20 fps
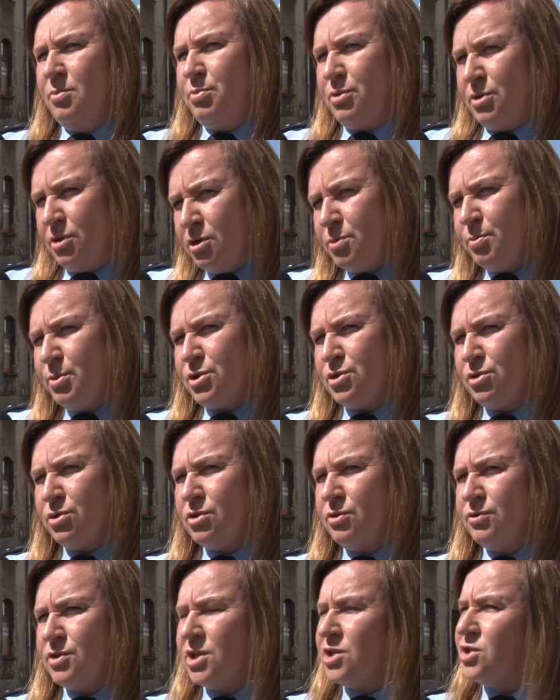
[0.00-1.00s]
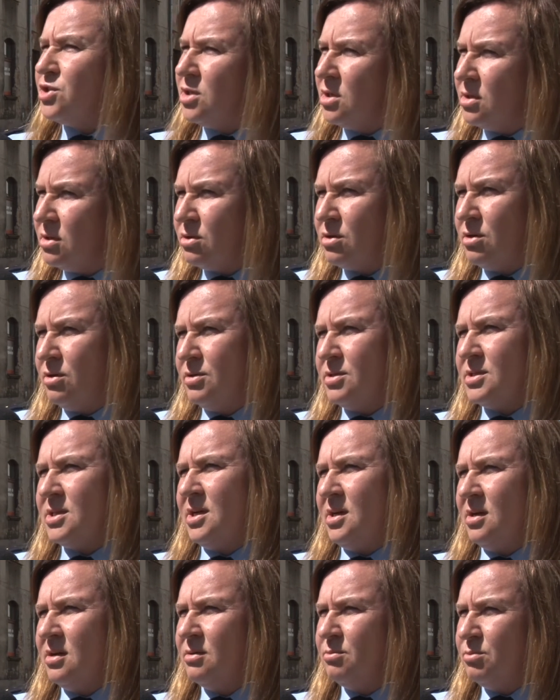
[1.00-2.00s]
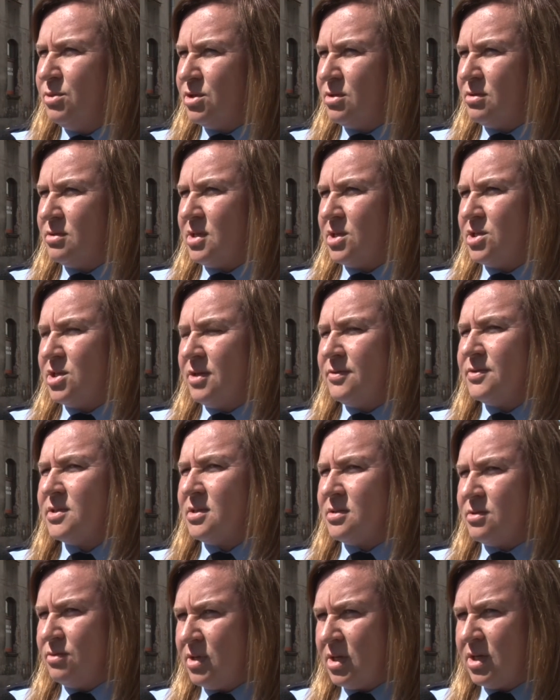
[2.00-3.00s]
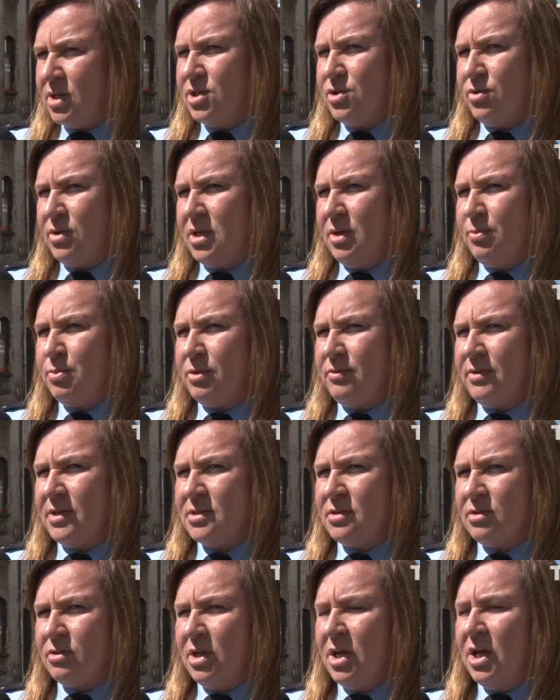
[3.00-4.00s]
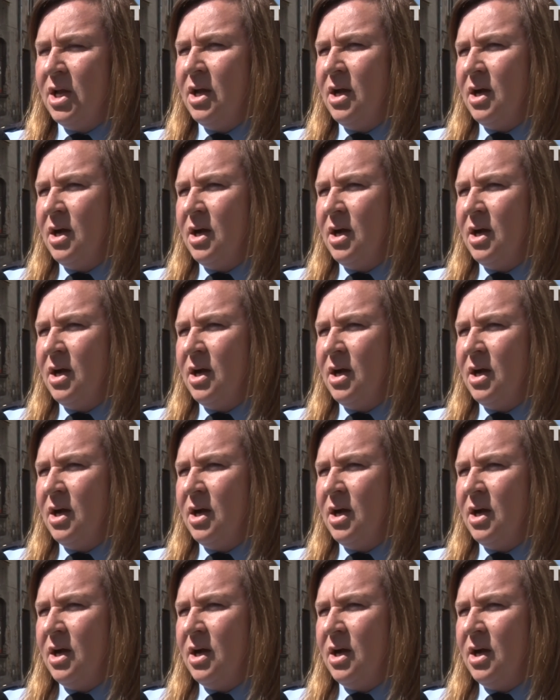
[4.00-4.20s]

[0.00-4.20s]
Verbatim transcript: Y, od początku września do końca miesiąca czerwca są takie działania prowadzone.